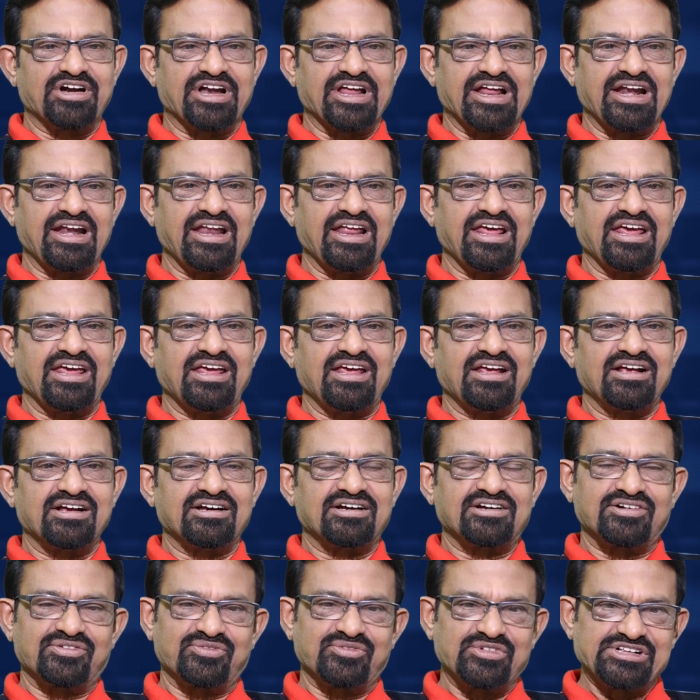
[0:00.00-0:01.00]
ఢిల్లీ
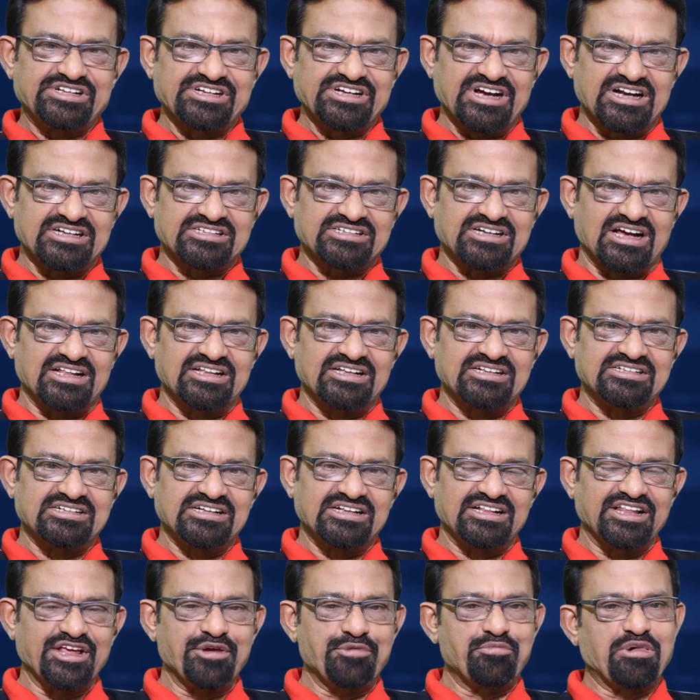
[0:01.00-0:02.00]
విజయాలు
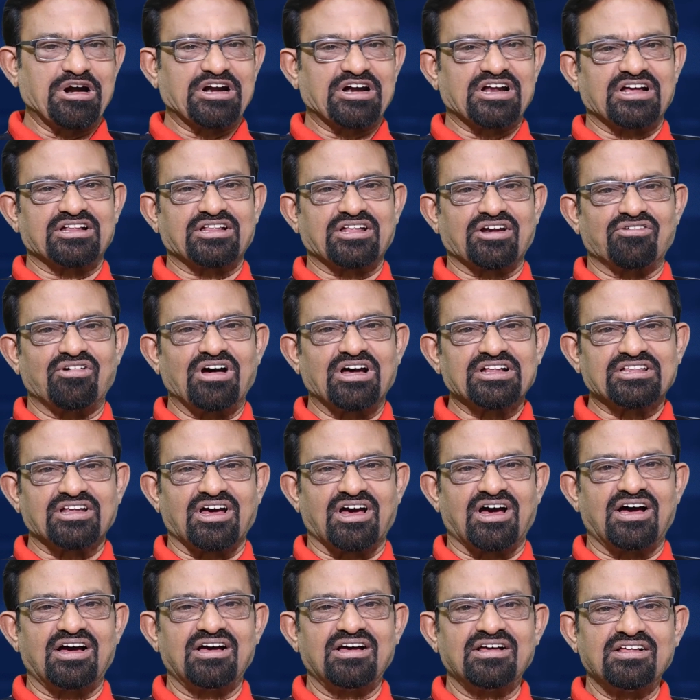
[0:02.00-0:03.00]
సాధించింది బట్ ఆ తర్వాత
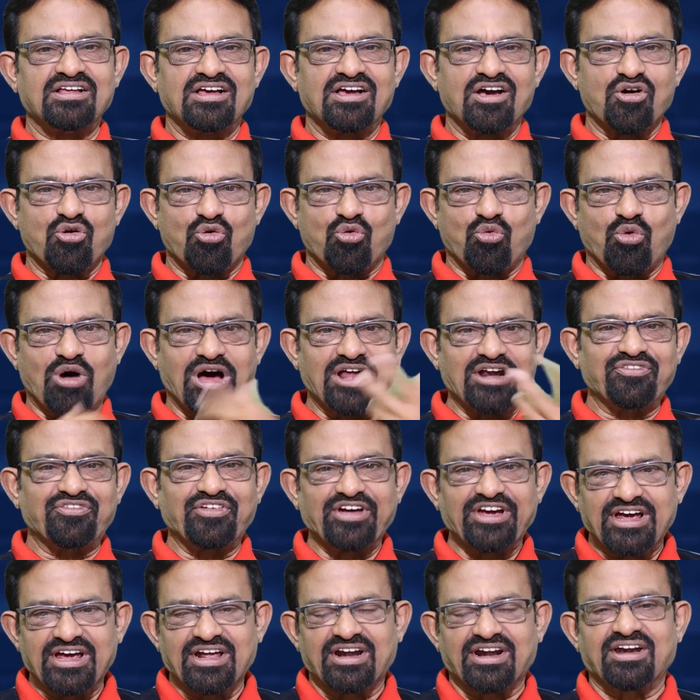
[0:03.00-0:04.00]

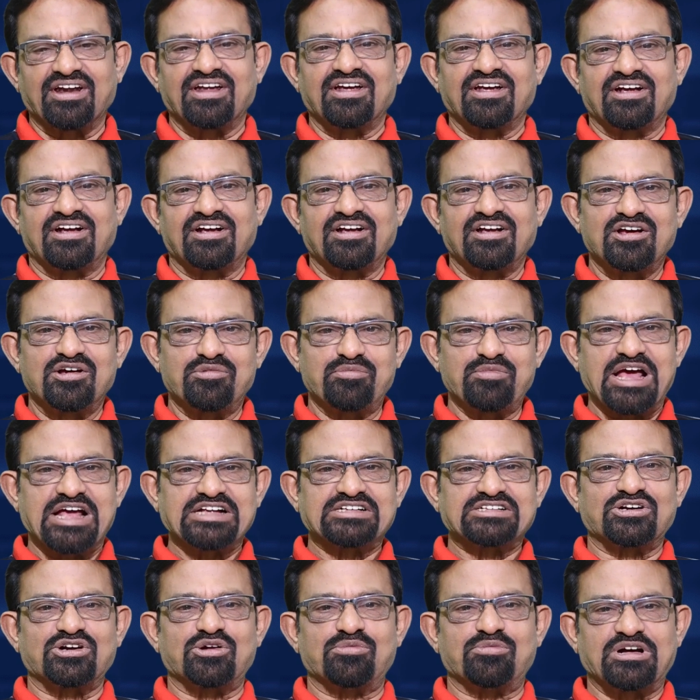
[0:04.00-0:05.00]
క్వాలిఫైయర్
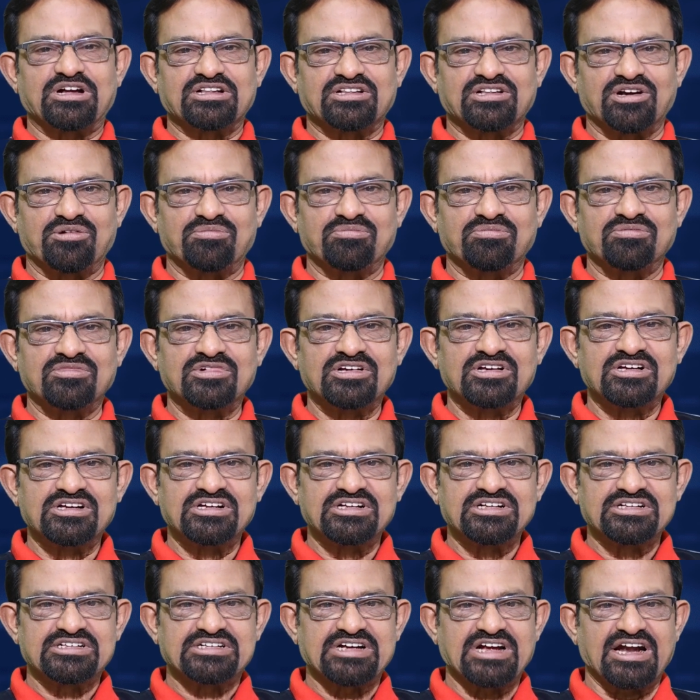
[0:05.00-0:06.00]
మ్యాచ్లో మాత్రం
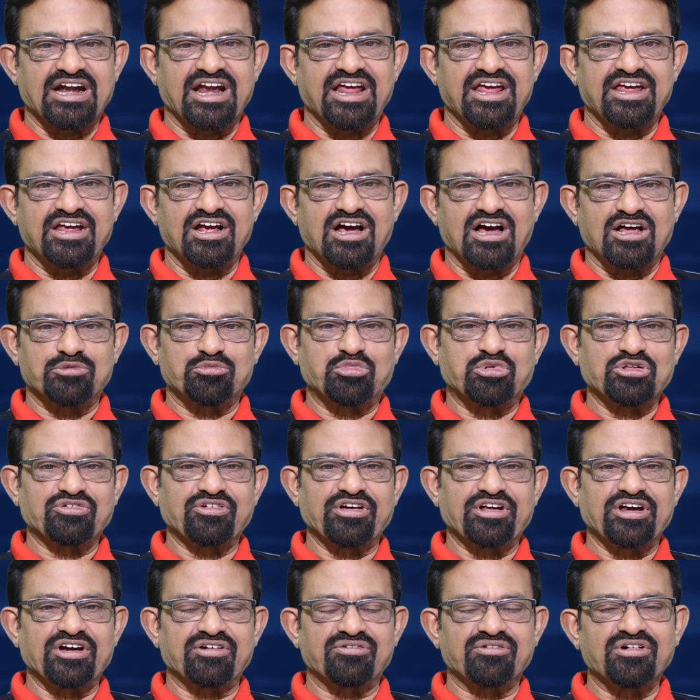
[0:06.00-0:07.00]
చెన్నై
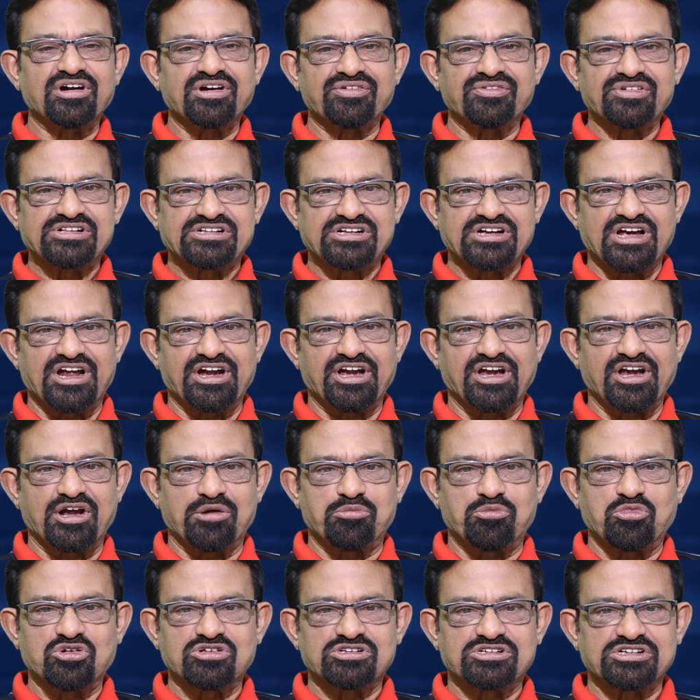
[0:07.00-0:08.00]
అద్భుతమైనటువంటి విజయాన్ని
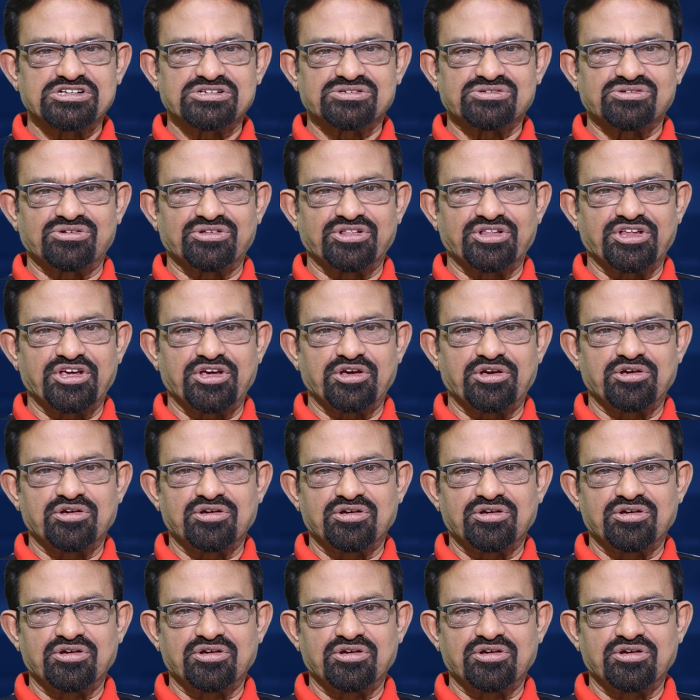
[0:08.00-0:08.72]
నమోదు చేసుకుంది